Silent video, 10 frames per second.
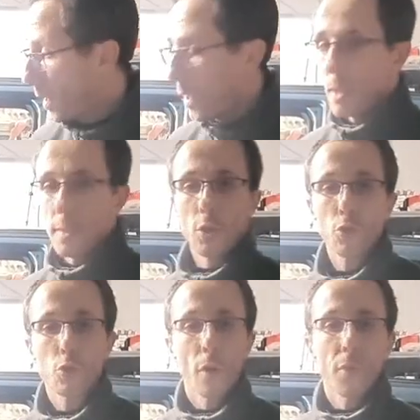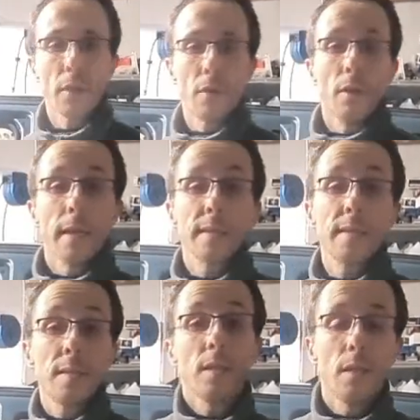C'est juste qu'en fait, la
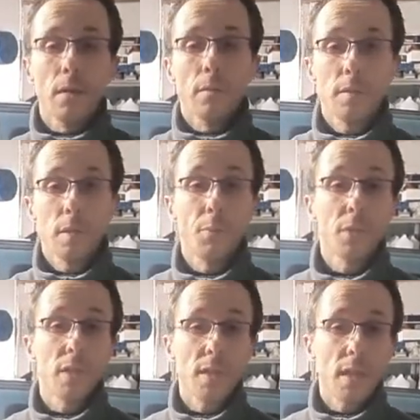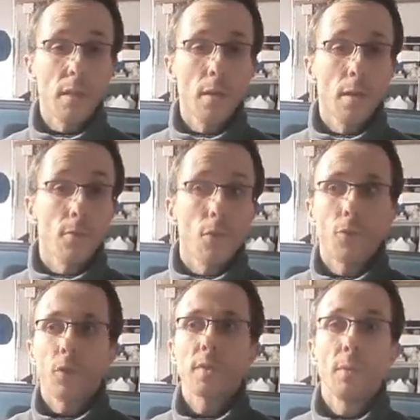Sicile, c'est une petite île. Donc
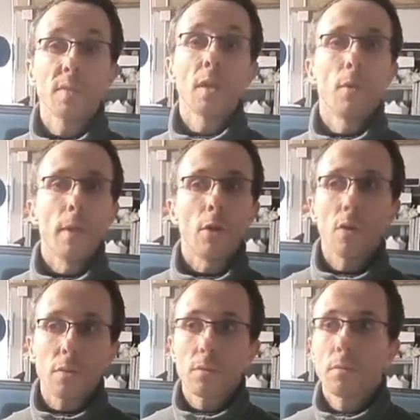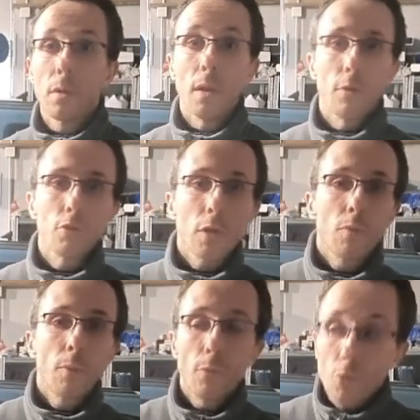forcément, c'est comme la Corse. Les voitures, elles n'ont
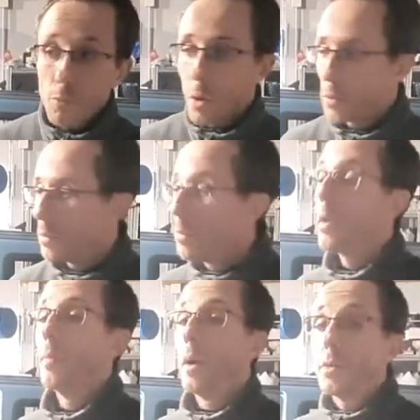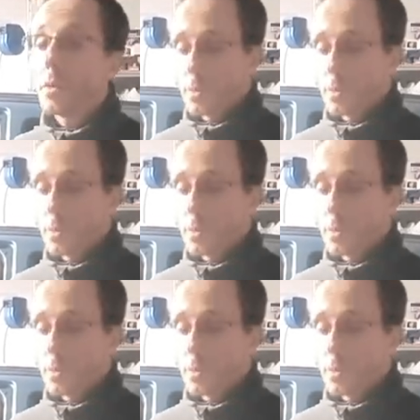pas beaucoup de bornes. Ben oui.